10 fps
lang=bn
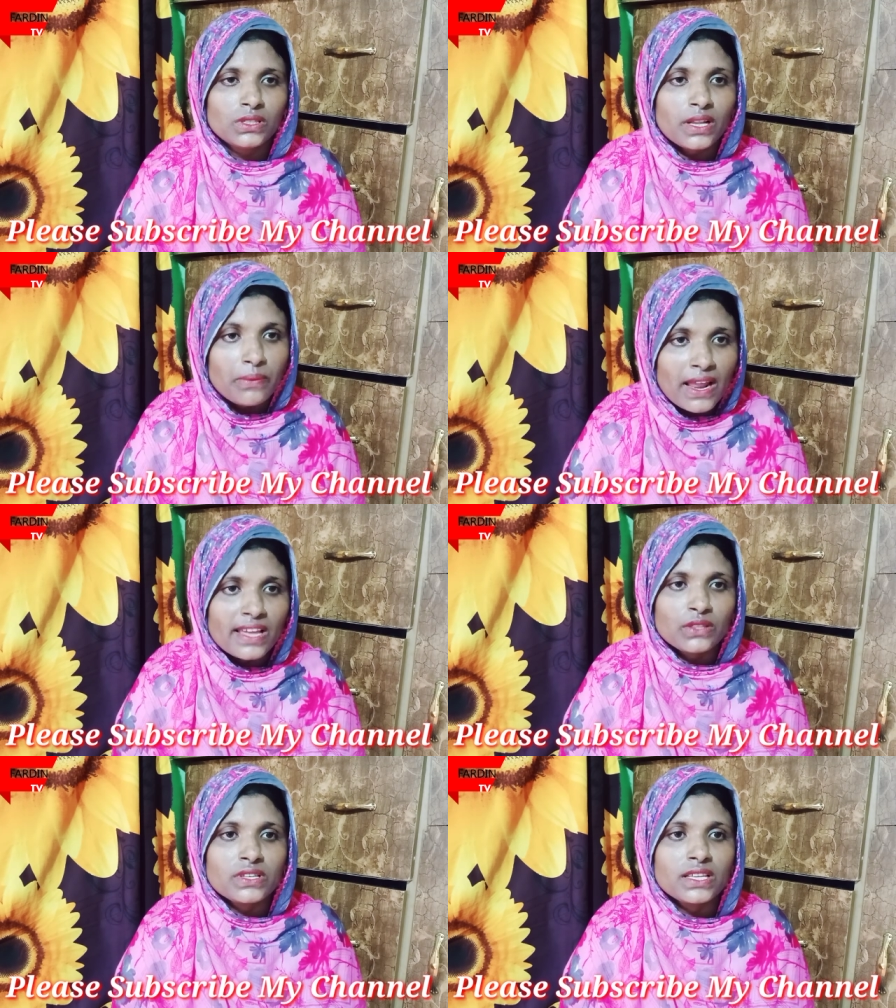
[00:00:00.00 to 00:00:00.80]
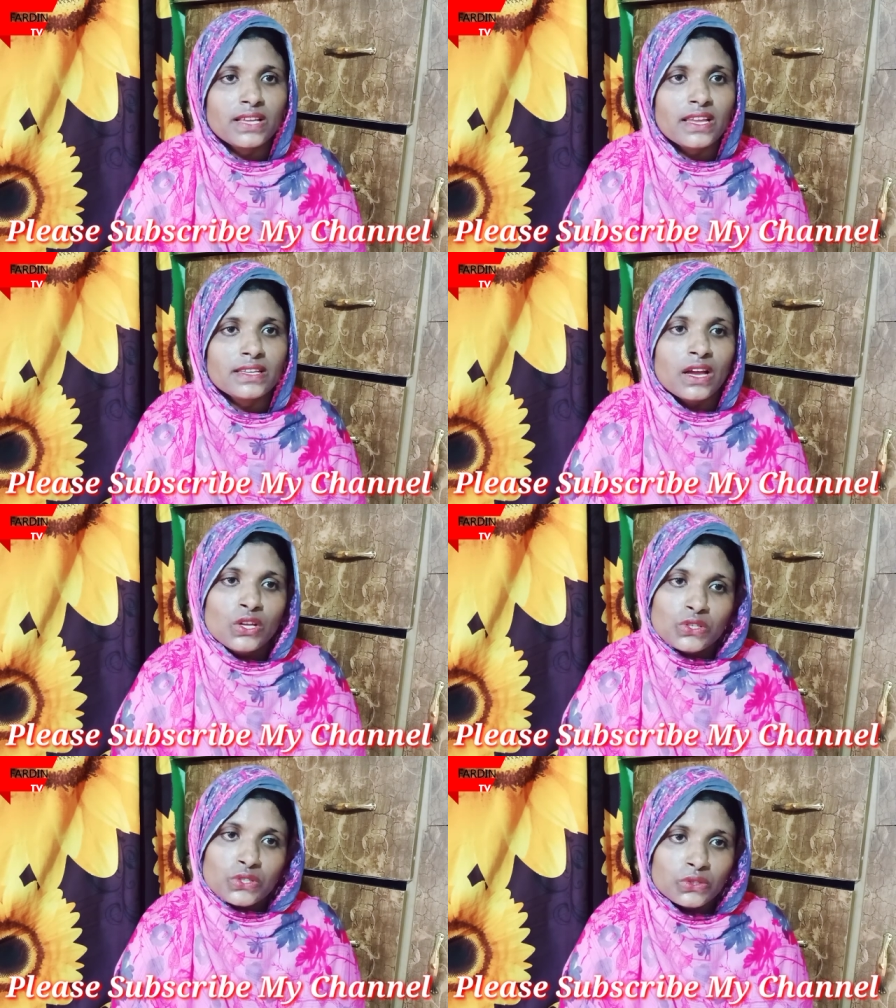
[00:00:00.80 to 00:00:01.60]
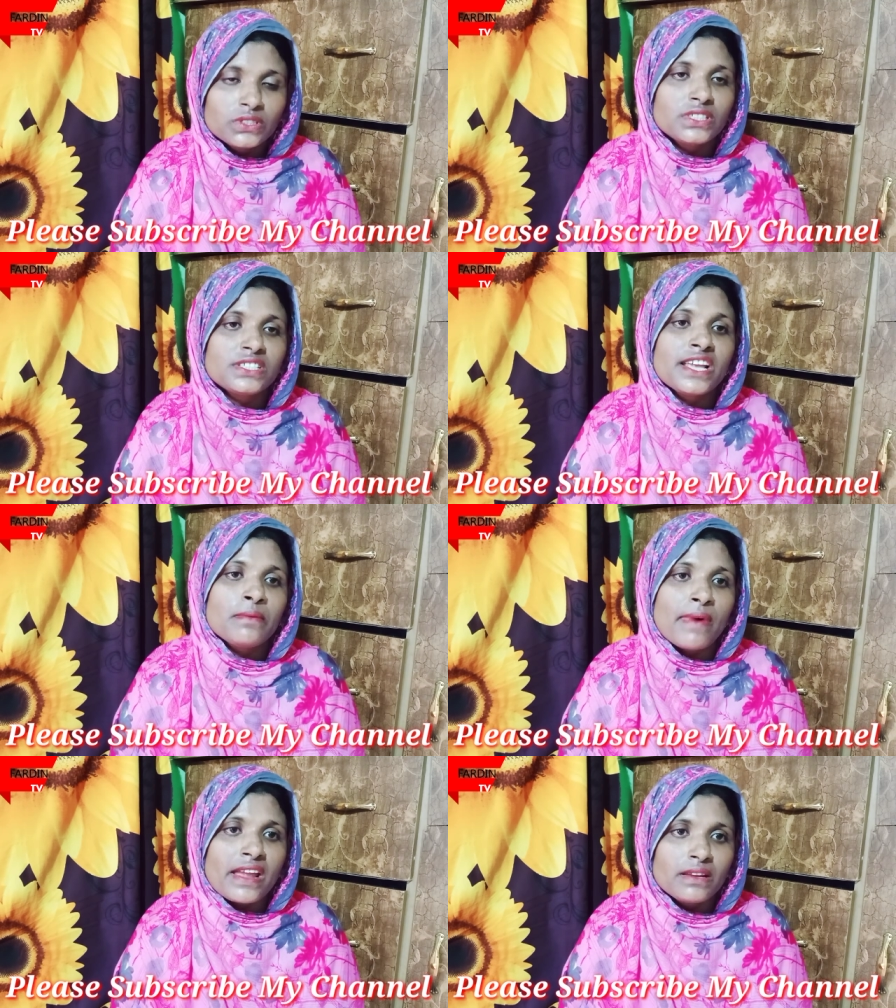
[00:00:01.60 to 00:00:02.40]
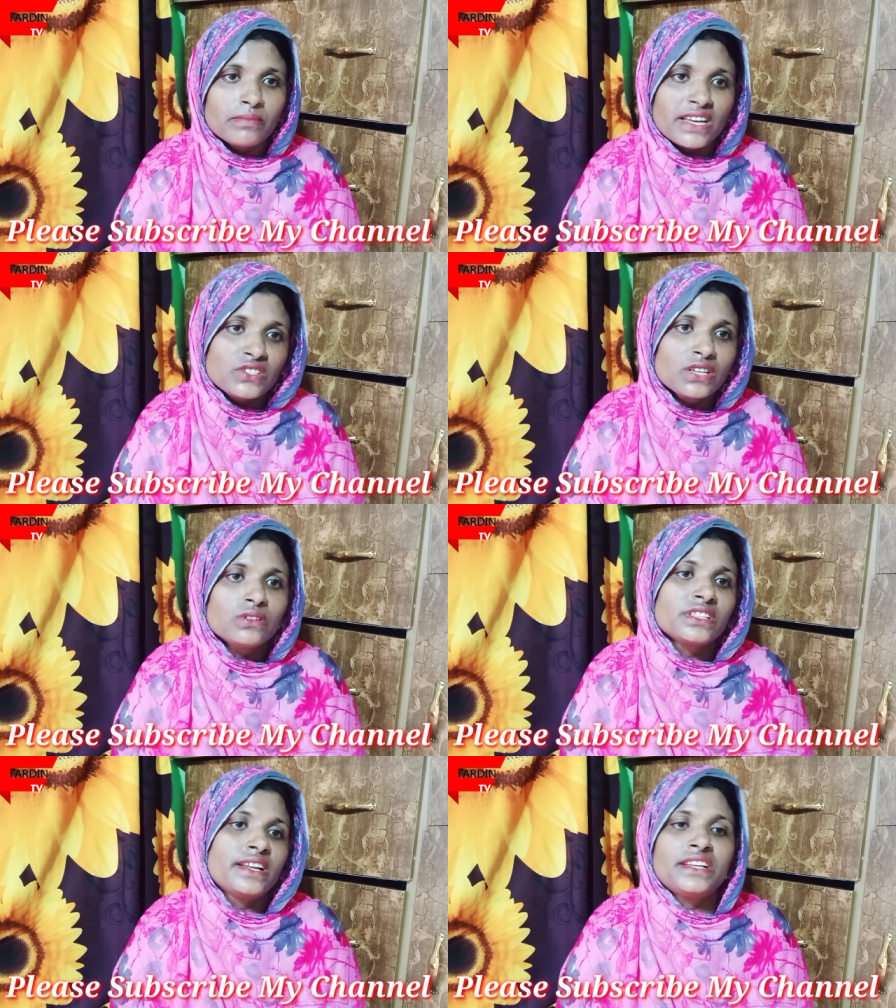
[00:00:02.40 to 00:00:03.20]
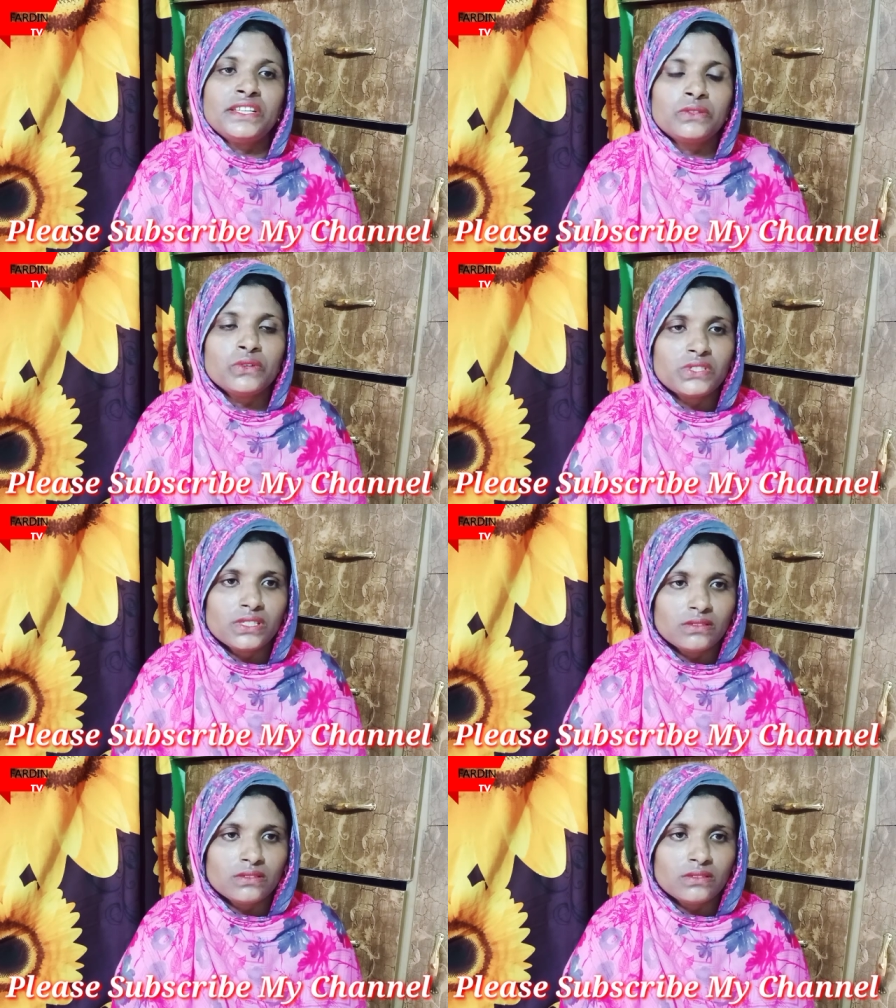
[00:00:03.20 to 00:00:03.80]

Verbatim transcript: তারা ফালাই থিয়া যায় গিয়া সত্যি সেই মাই মানুষের কথাটাই ঠিক হয়েছে